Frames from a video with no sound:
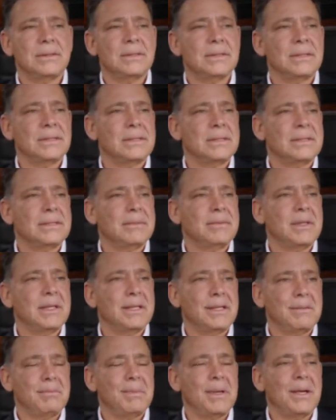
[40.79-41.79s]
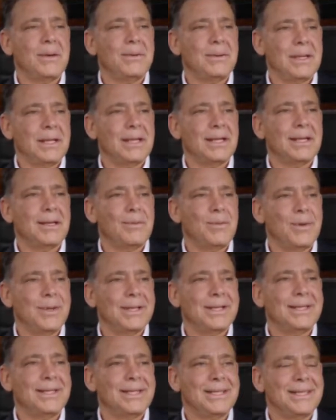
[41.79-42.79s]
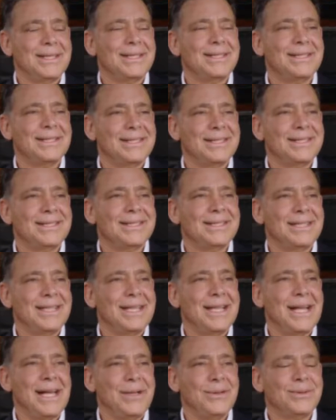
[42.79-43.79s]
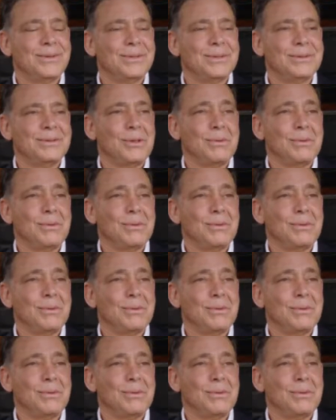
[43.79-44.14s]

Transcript: este, me treparon a la camioneta de, ellos.